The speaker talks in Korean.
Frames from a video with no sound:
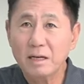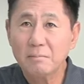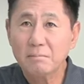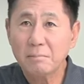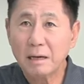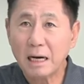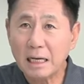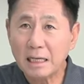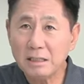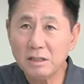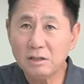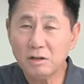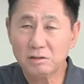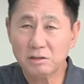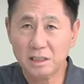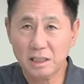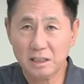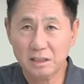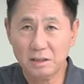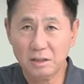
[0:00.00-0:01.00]

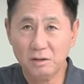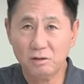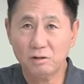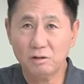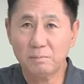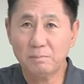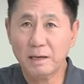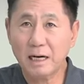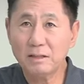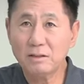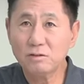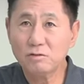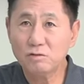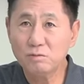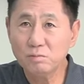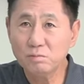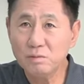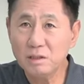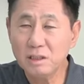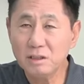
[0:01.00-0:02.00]
반역사적이고
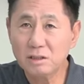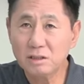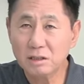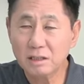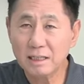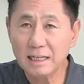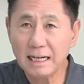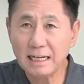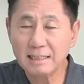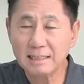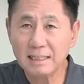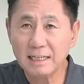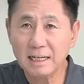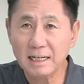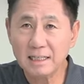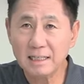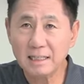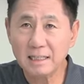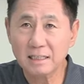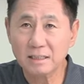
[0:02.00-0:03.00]
반국민적인
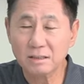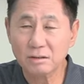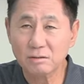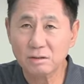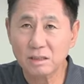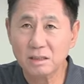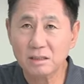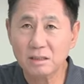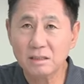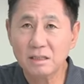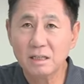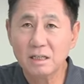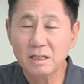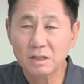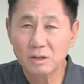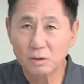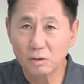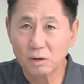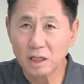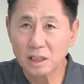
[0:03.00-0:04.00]
행태에 대해서 우리는
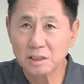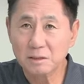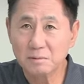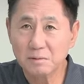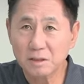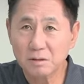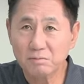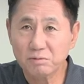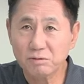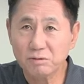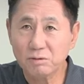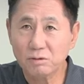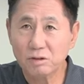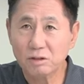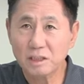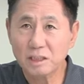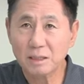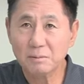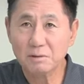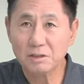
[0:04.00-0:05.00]
오늘 아침부터
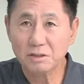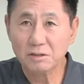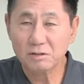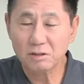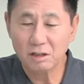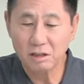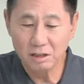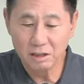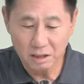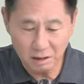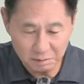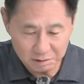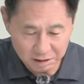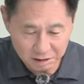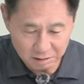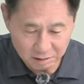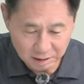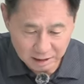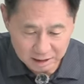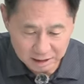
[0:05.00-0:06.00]
분노를 참을 수가 없을
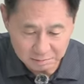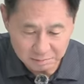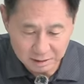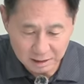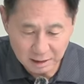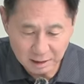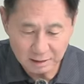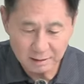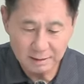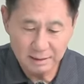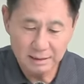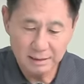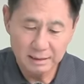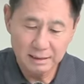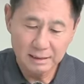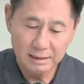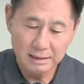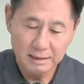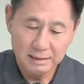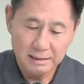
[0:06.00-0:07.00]
것 같습니다.
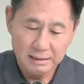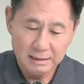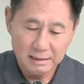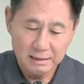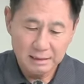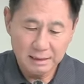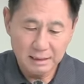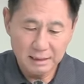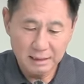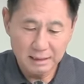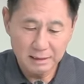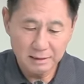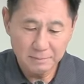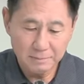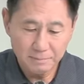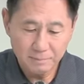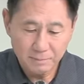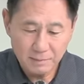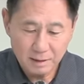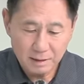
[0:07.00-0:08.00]
네.
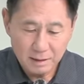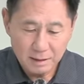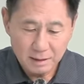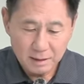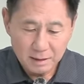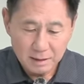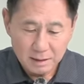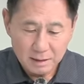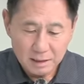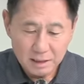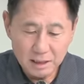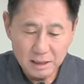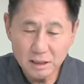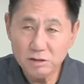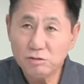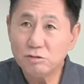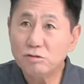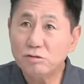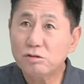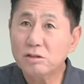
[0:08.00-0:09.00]

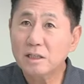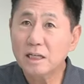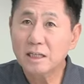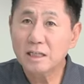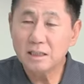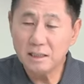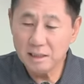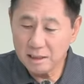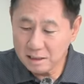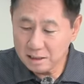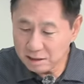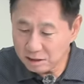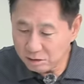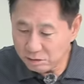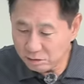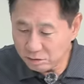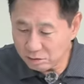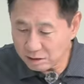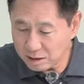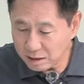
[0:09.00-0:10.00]
이준숙 얘기,
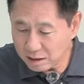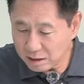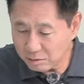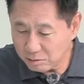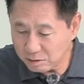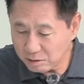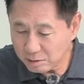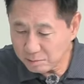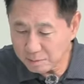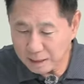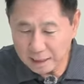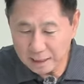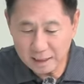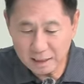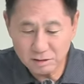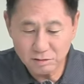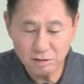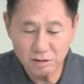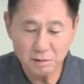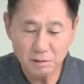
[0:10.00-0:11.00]
이진숙 얘기 오늘 안할
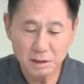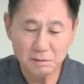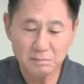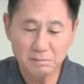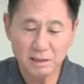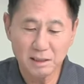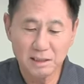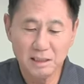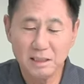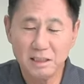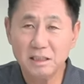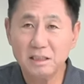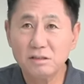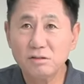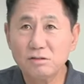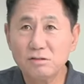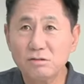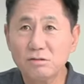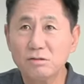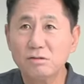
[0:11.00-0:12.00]
수가 없습니다.
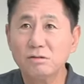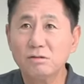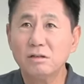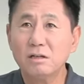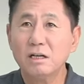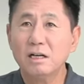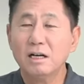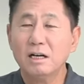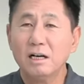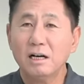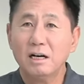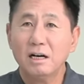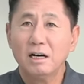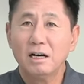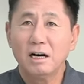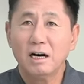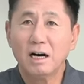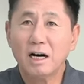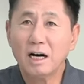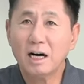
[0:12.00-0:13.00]
이진숙.
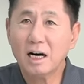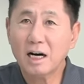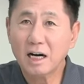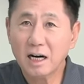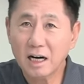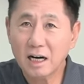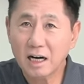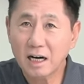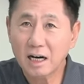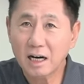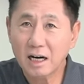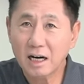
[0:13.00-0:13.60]
아,